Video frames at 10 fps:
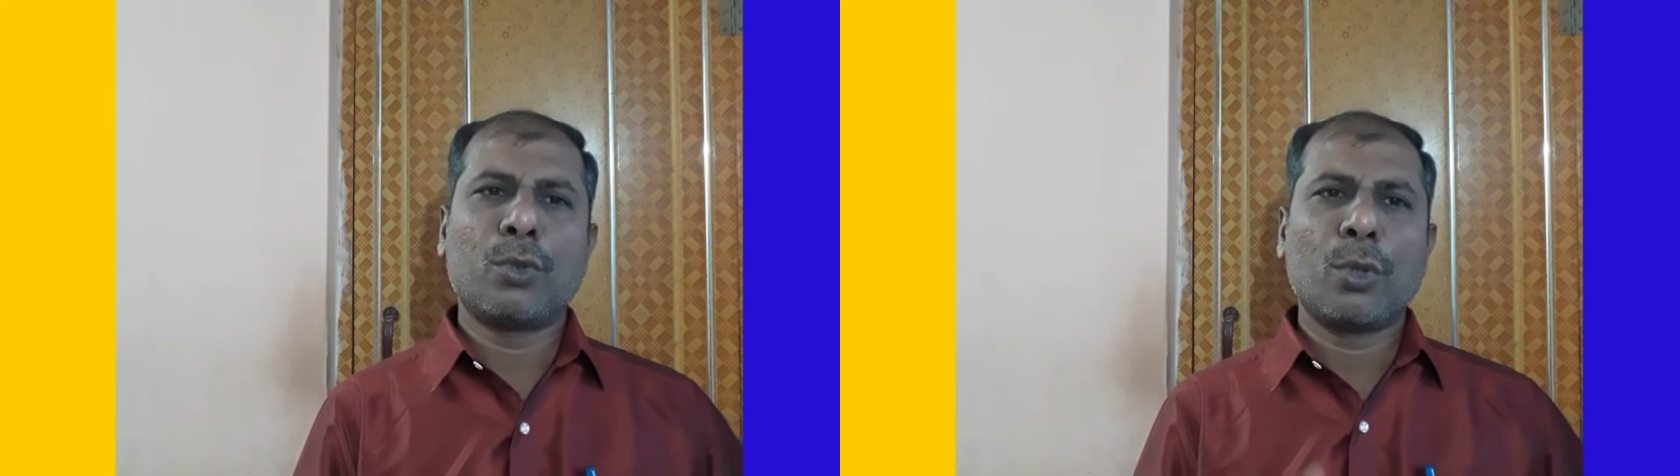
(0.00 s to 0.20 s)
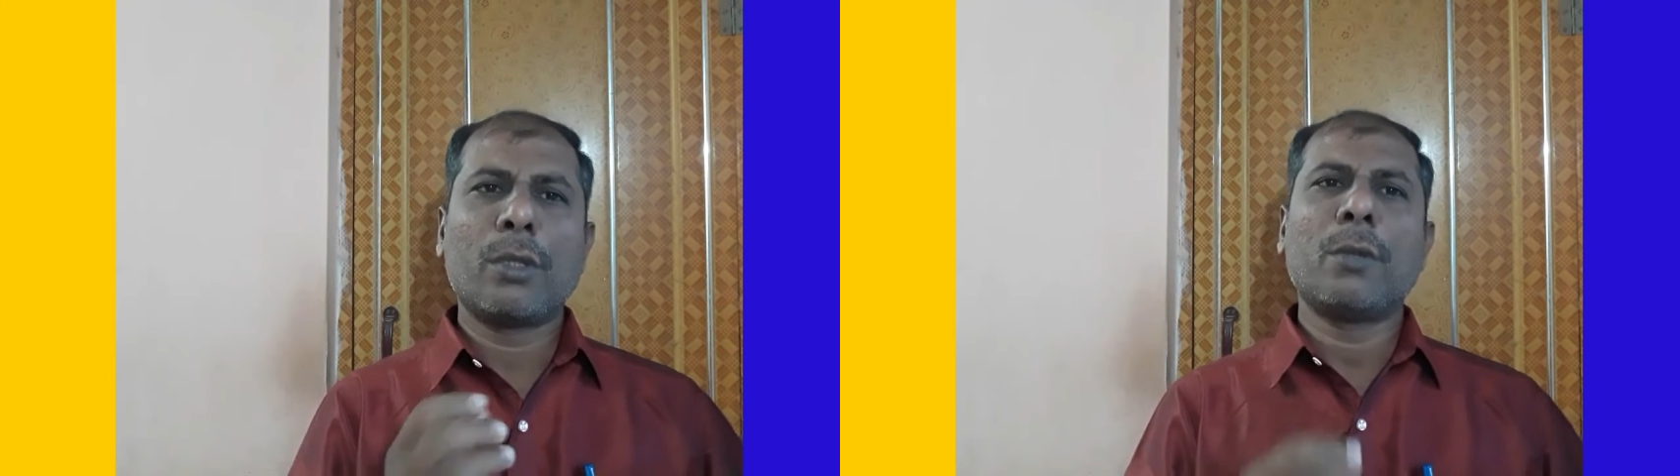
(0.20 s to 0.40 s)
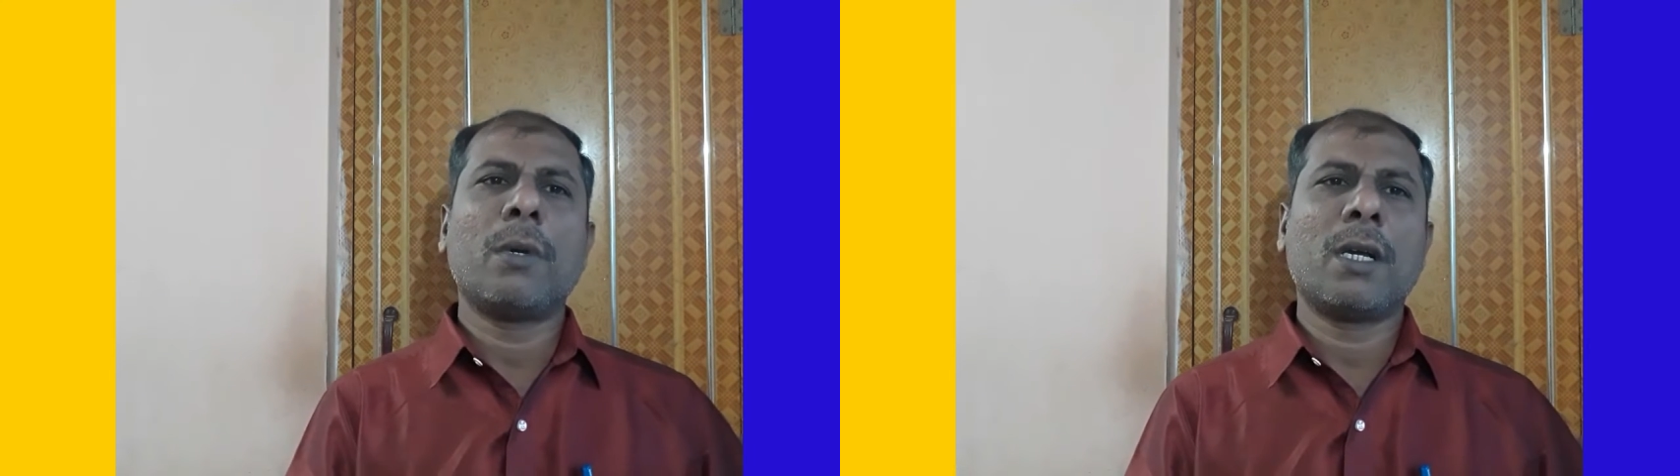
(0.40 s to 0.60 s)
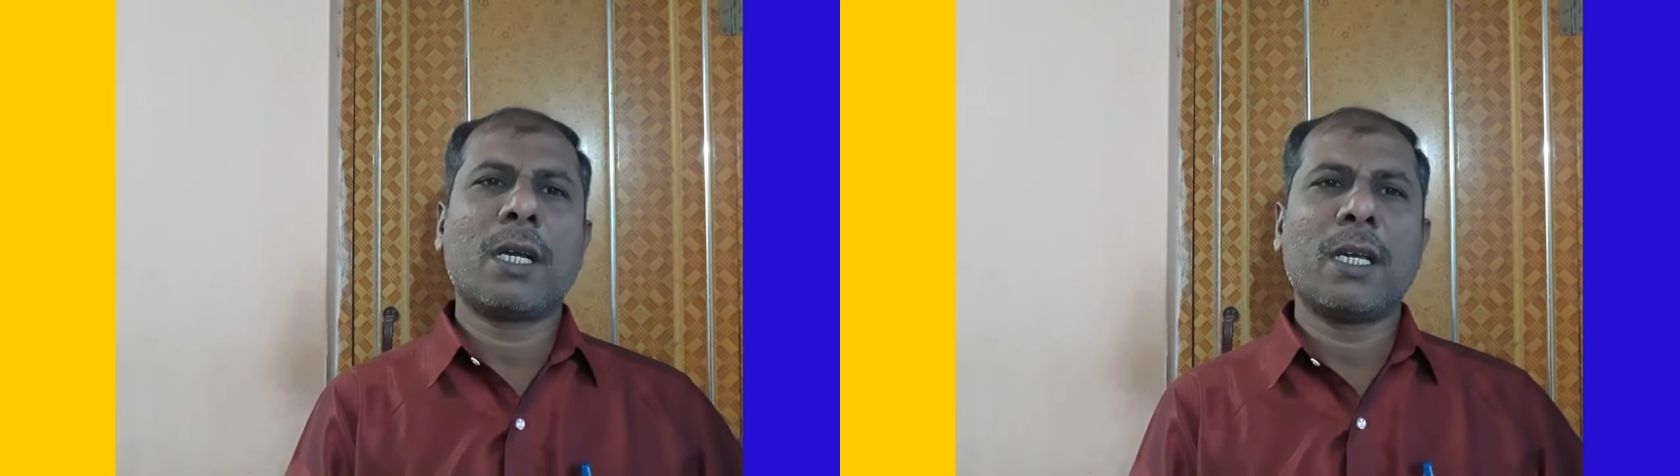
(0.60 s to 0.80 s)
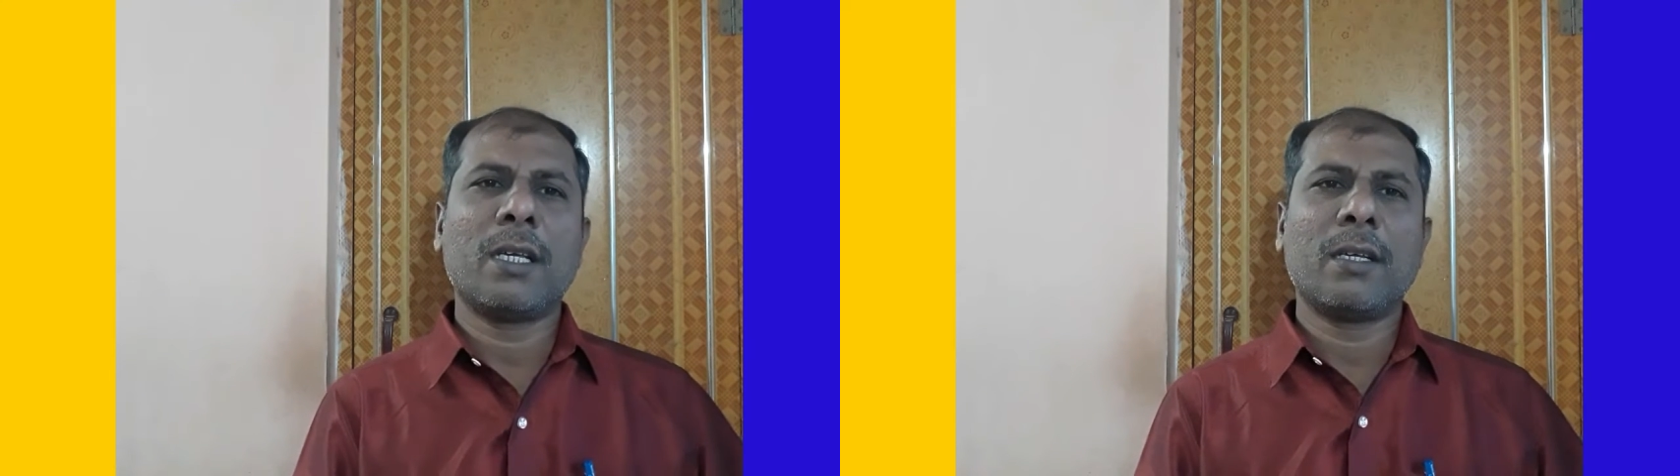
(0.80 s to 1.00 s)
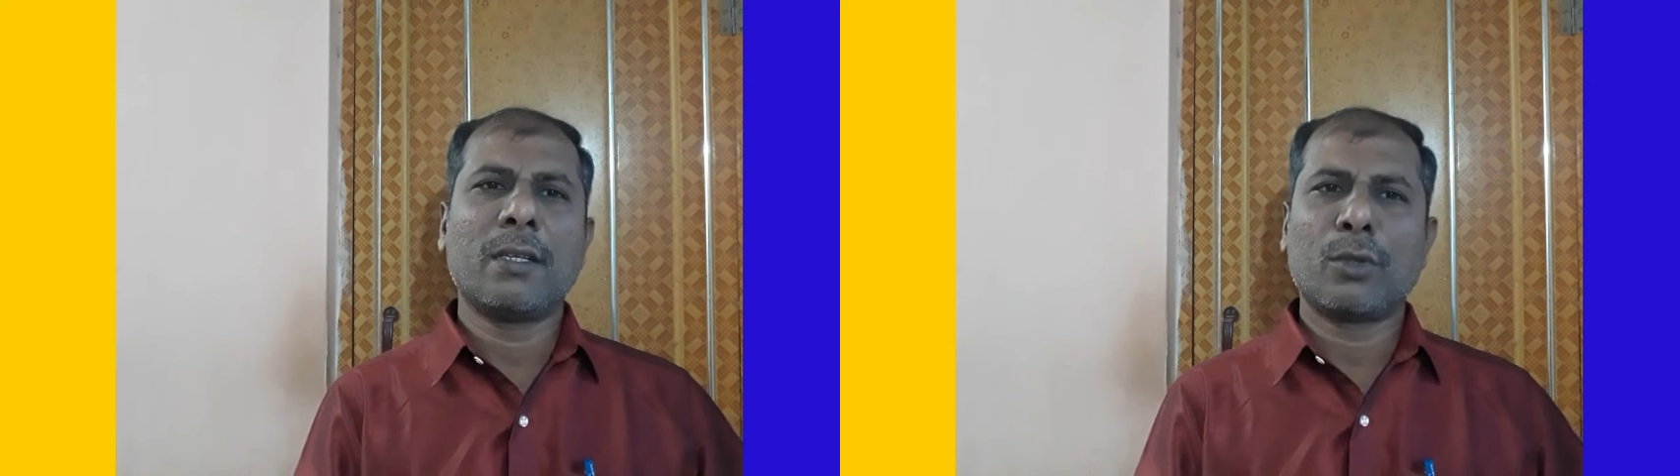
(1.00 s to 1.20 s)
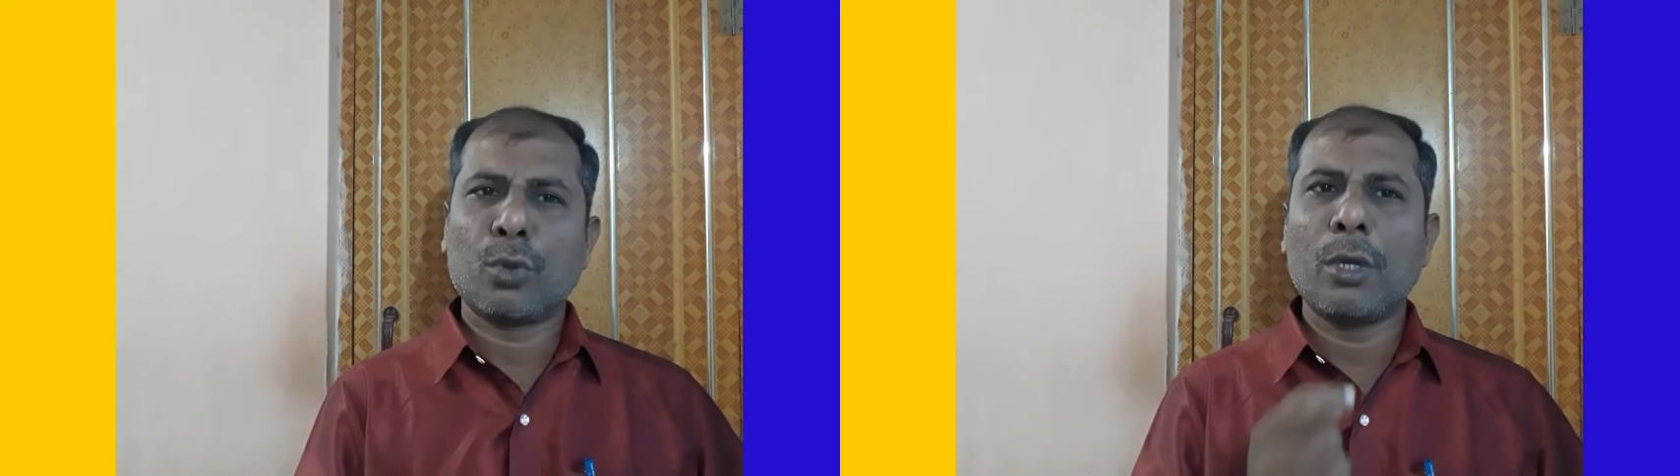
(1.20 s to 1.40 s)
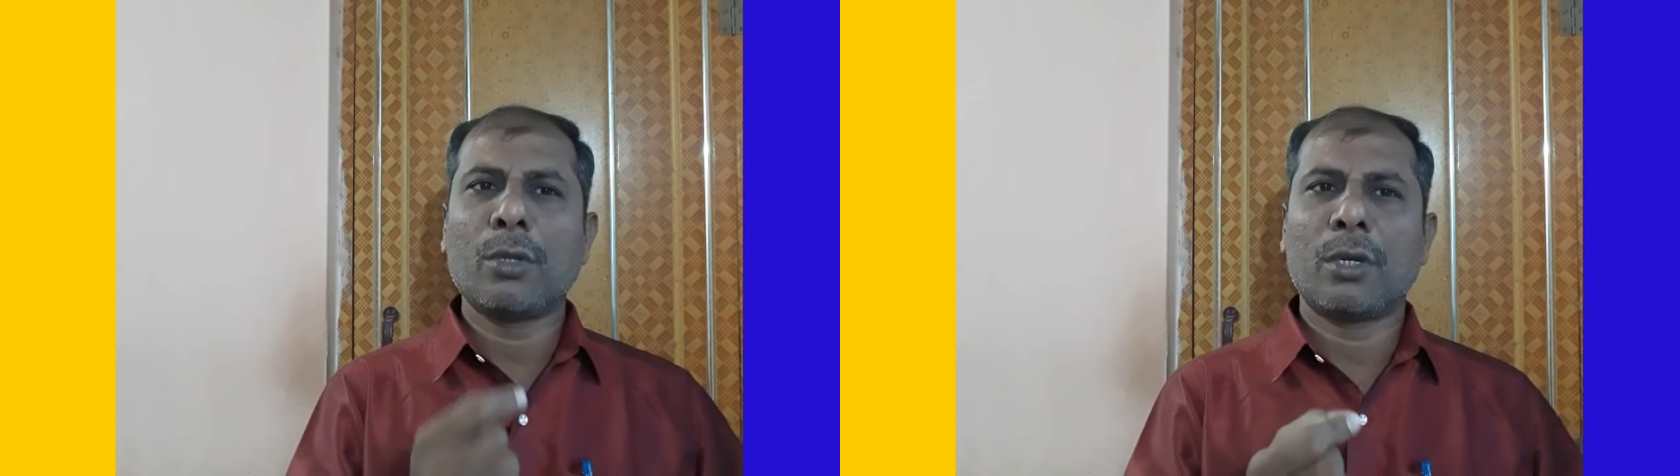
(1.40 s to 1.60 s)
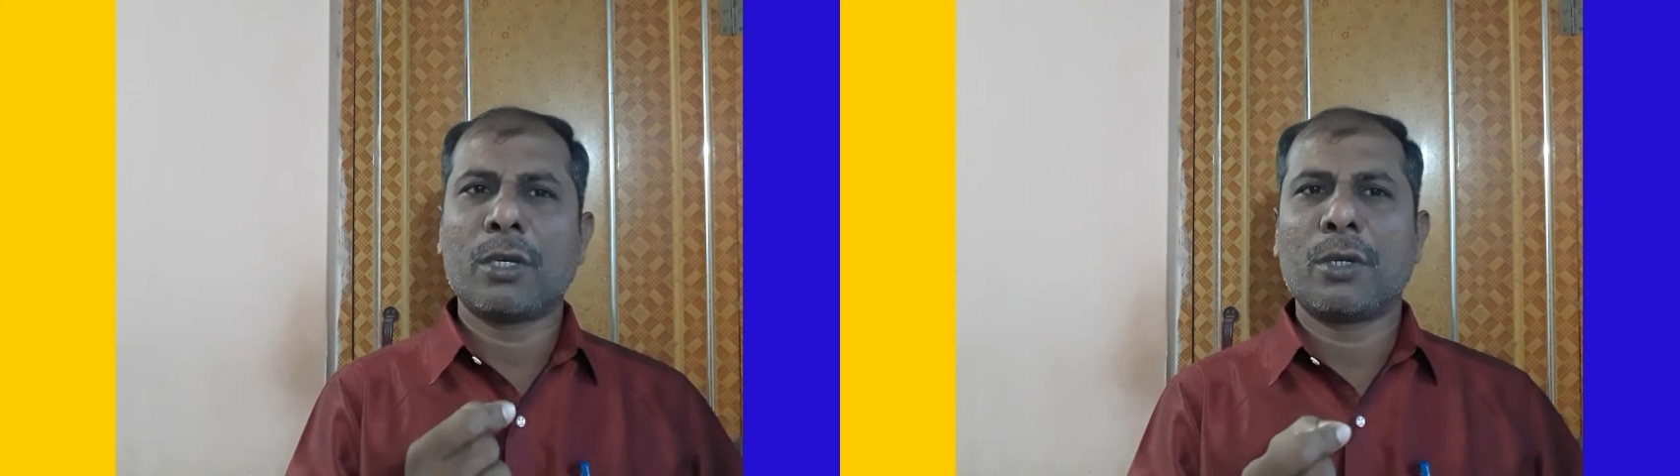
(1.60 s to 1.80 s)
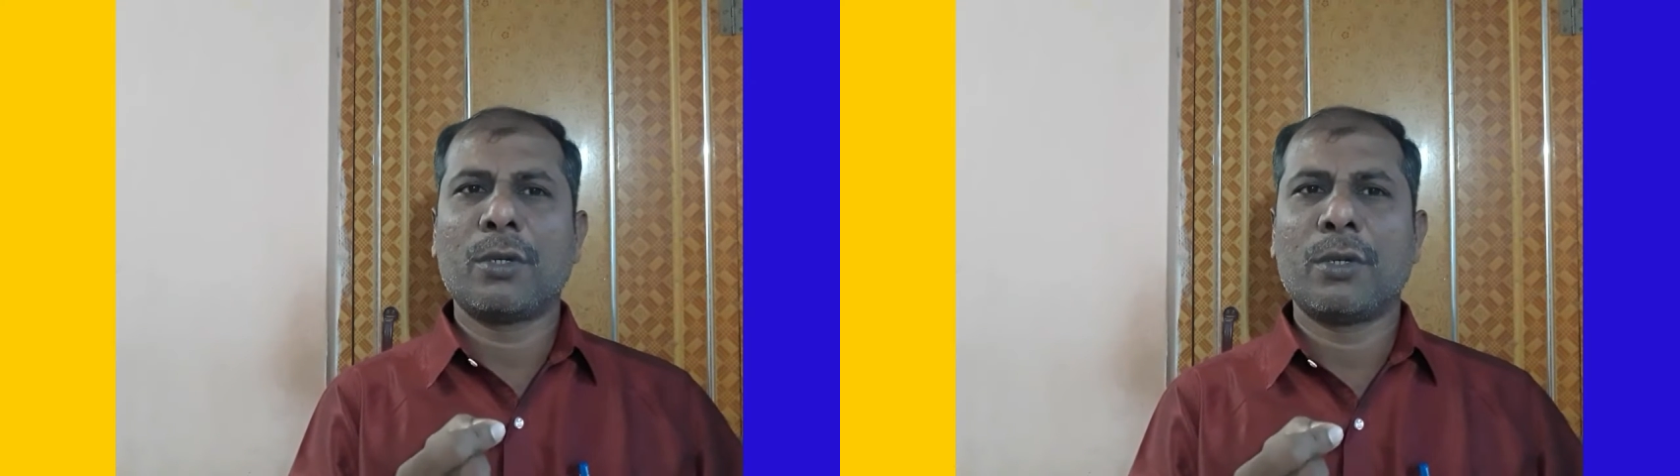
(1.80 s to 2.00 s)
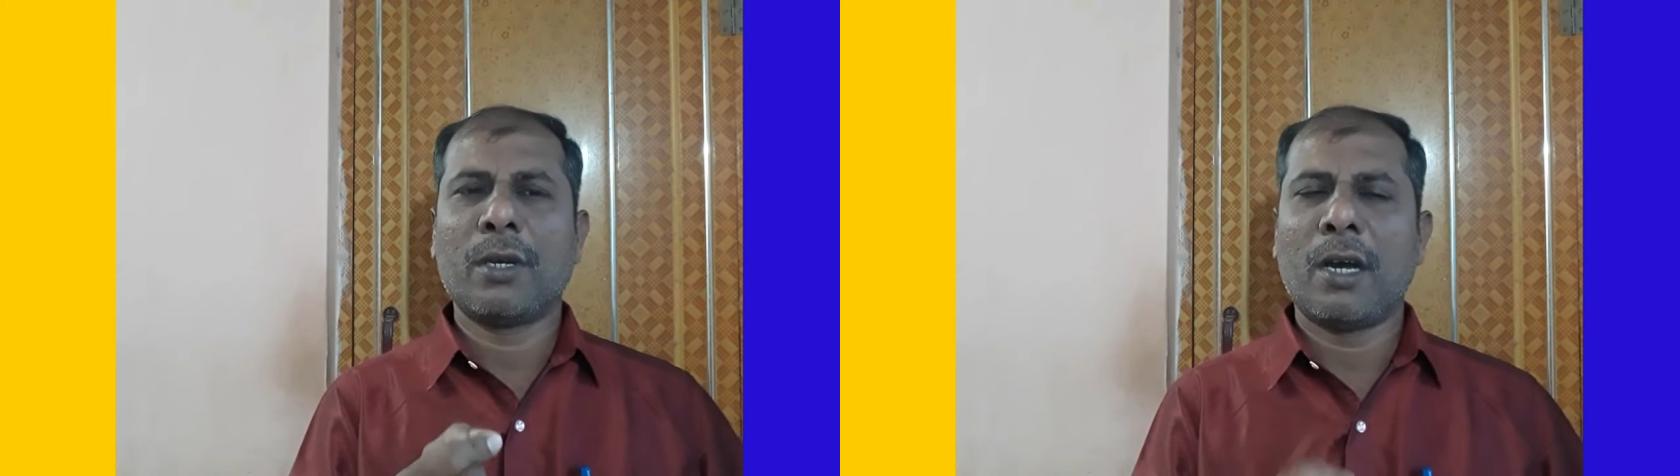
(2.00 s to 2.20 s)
சொந்தமாக தொழில் தொடங்கணும்